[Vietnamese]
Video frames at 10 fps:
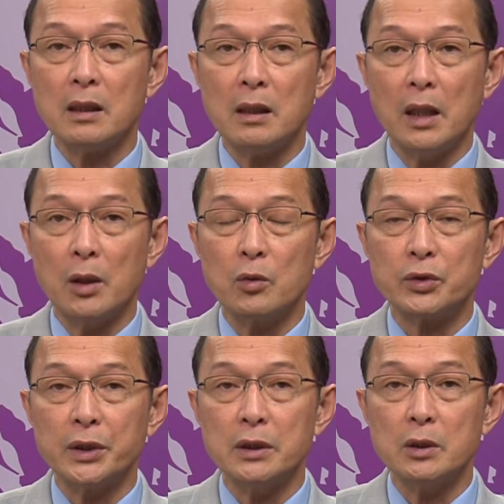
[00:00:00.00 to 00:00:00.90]
liệu
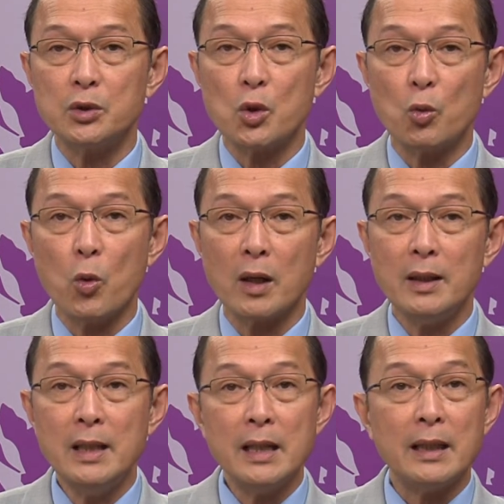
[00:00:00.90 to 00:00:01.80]
từ Trung Quốc
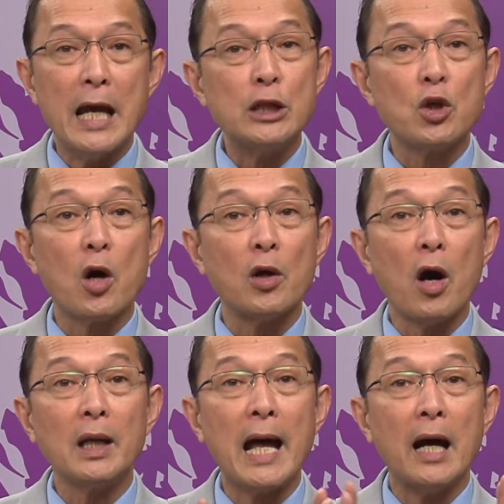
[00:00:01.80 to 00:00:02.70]
để cho
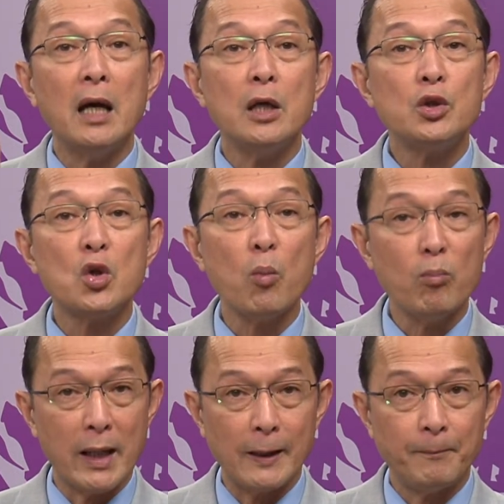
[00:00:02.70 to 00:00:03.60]
đó là trung bình